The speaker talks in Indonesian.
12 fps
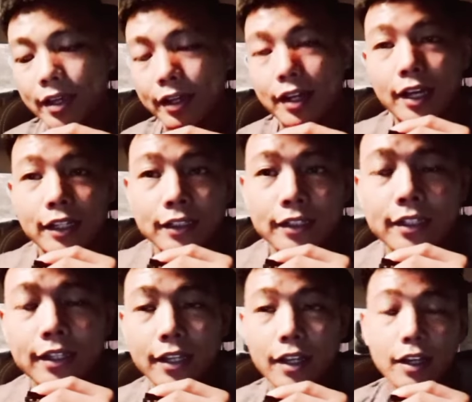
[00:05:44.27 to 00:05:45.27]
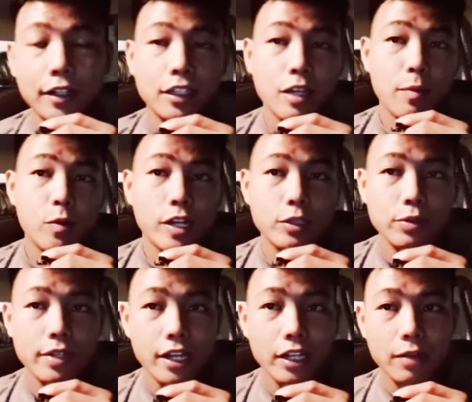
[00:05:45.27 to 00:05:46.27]
Dan uh, kita berdoa
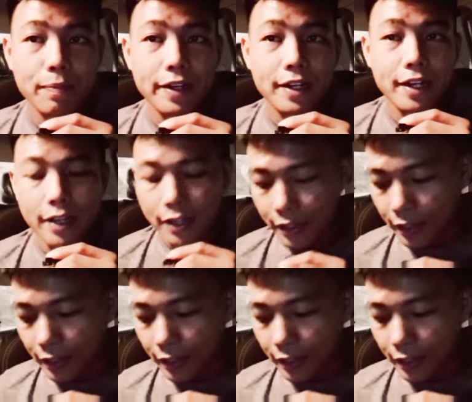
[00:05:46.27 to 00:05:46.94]
juga kepada